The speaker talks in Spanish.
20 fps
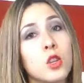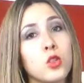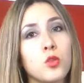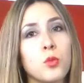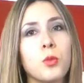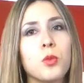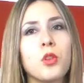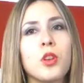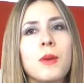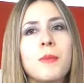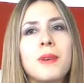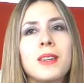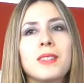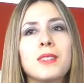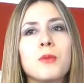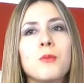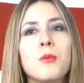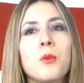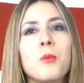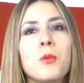su programa de
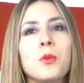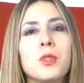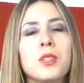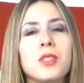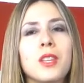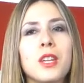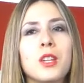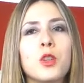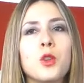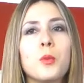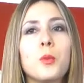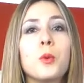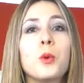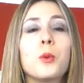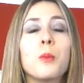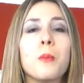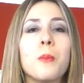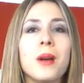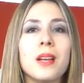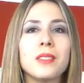estímulos monetario
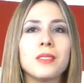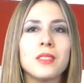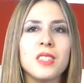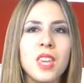por más